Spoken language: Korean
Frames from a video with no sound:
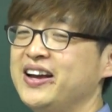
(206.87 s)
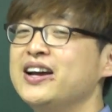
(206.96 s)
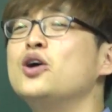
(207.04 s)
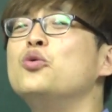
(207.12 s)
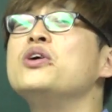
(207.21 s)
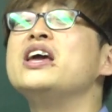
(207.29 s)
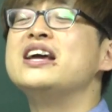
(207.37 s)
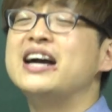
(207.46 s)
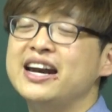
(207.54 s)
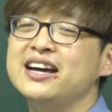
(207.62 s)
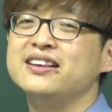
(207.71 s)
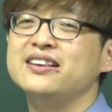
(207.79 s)
그 우리
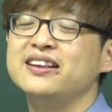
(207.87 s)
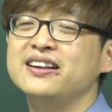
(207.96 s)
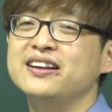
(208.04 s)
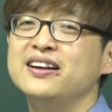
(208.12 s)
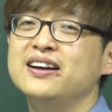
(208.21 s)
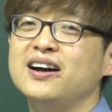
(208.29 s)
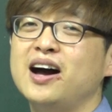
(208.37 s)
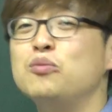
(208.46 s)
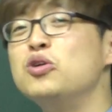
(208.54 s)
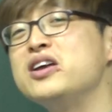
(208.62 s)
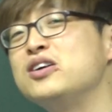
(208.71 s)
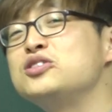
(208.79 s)
인간은 아
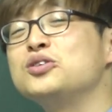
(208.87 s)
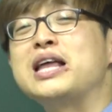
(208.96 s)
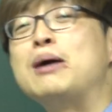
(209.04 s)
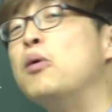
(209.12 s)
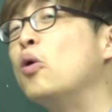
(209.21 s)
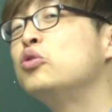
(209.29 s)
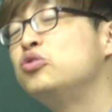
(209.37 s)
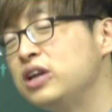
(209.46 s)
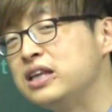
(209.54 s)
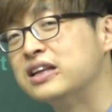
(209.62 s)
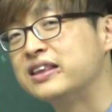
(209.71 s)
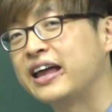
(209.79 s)
물론 이것저것 다 먹을
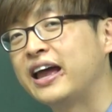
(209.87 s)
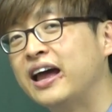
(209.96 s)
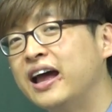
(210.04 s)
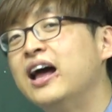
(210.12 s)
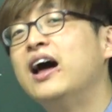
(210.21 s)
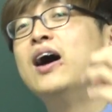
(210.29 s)
수는 있는데